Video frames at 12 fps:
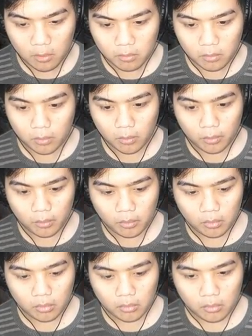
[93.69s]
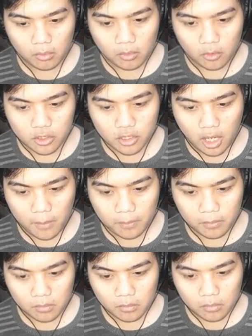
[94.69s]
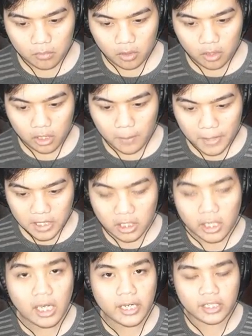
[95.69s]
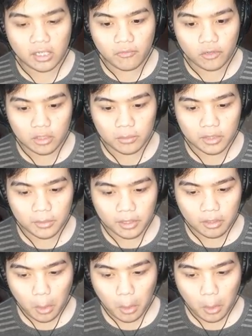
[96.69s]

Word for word: Bangor hmm. maneta. Oh, siap. Dia pasang tadi lagi telepon teman-teman.